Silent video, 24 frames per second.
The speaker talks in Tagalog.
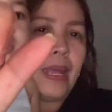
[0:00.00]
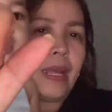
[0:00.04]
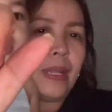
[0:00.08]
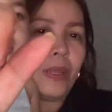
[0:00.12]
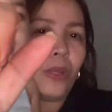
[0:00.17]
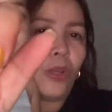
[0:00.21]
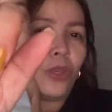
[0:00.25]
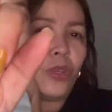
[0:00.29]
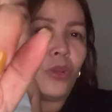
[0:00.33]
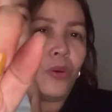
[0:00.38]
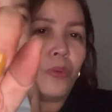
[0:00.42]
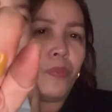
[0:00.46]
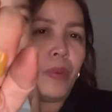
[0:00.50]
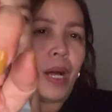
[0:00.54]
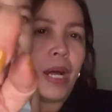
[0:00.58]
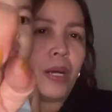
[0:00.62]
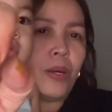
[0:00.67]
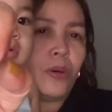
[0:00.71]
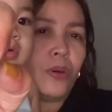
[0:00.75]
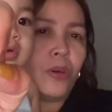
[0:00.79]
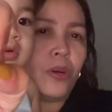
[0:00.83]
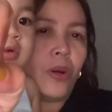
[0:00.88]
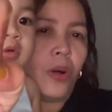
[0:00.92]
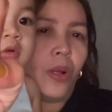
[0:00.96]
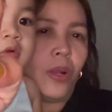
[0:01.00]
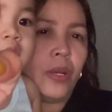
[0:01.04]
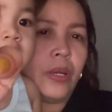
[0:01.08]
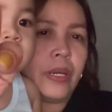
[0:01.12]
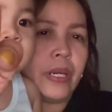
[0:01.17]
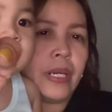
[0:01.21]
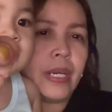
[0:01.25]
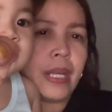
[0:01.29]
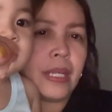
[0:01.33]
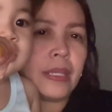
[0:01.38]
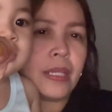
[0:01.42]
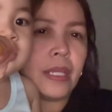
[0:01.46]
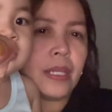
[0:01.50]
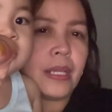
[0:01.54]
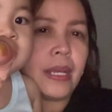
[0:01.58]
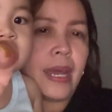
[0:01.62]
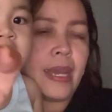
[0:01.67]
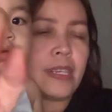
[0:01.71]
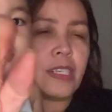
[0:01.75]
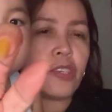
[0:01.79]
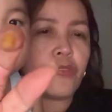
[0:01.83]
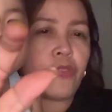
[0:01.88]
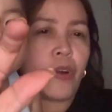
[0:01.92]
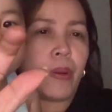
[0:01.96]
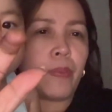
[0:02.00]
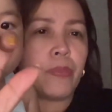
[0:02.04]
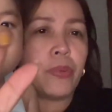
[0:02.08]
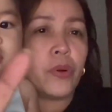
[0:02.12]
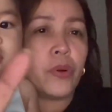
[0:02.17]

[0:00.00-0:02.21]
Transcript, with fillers: Ito yung bagong color natin guys. From